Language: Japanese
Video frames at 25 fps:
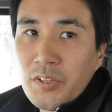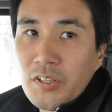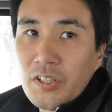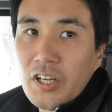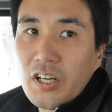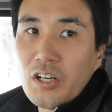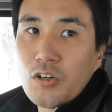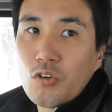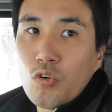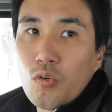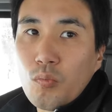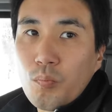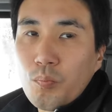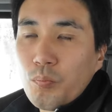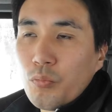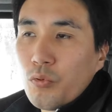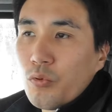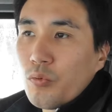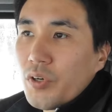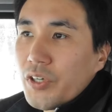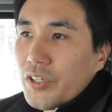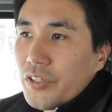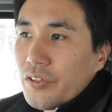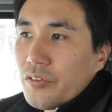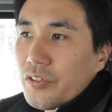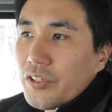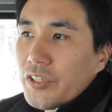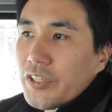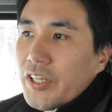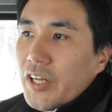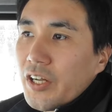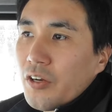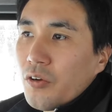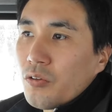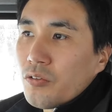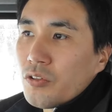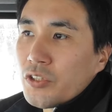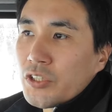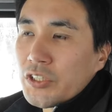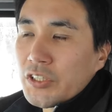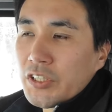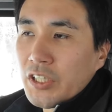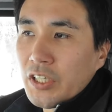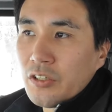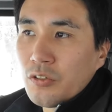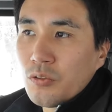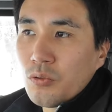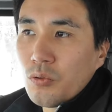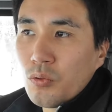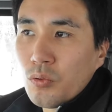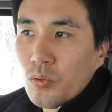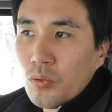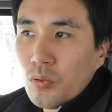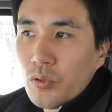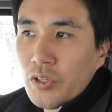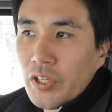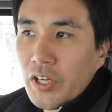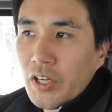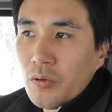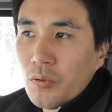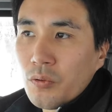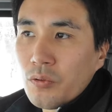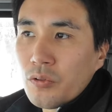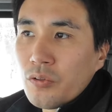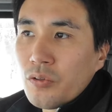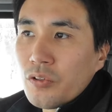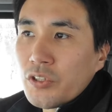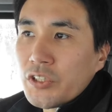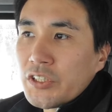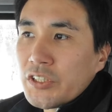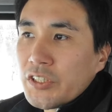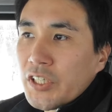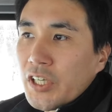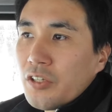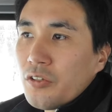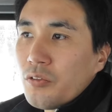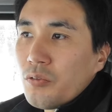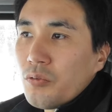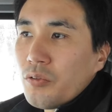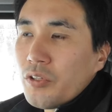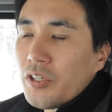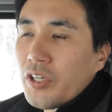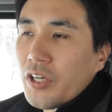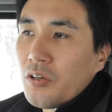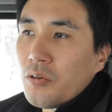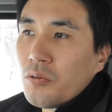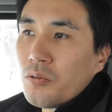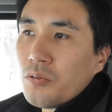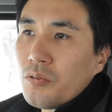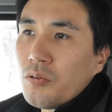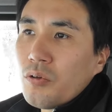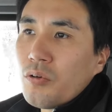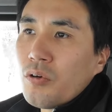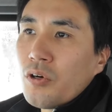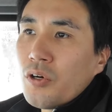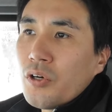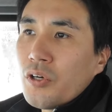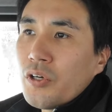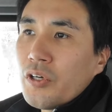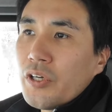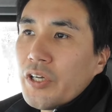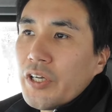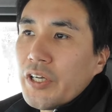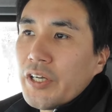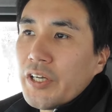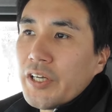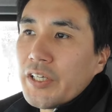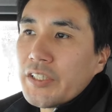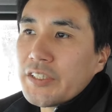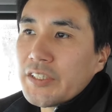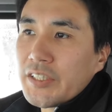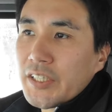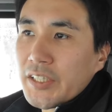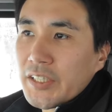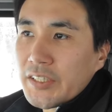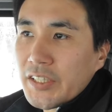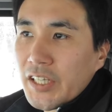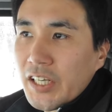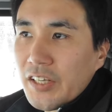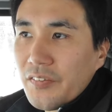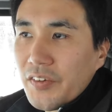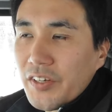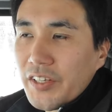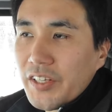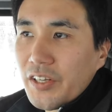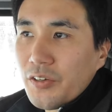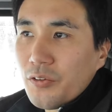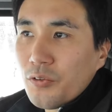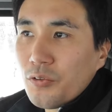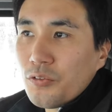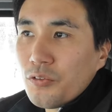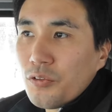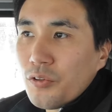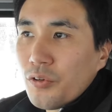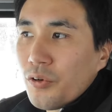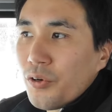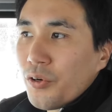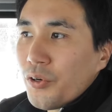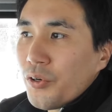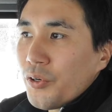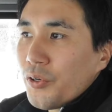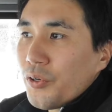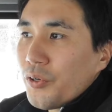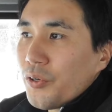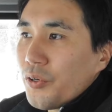だから根本は有機であろうと自然農法であろうと自然農であろうと、えー、自然栽培であろうと